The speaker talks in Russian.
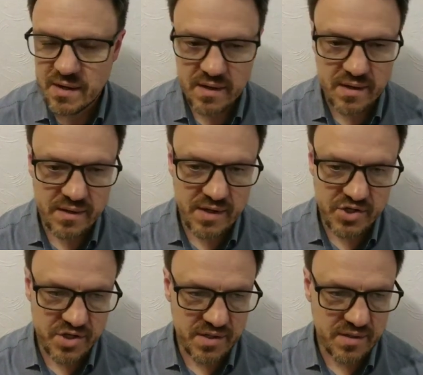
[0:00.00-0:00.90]
э,
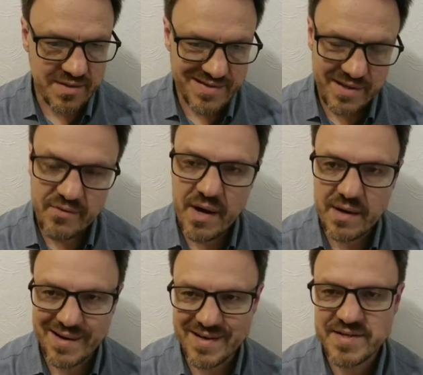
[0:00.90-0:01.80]
наши
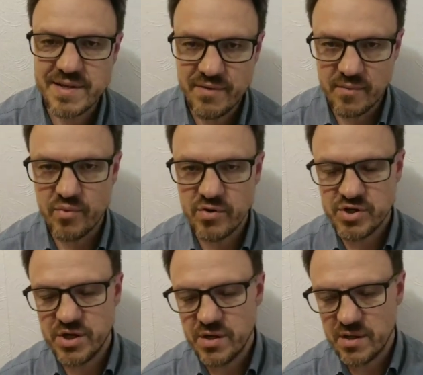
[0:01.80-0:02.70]
слова как слова
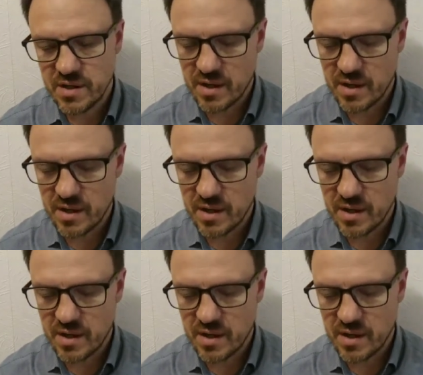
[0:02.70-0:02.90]
Божьи,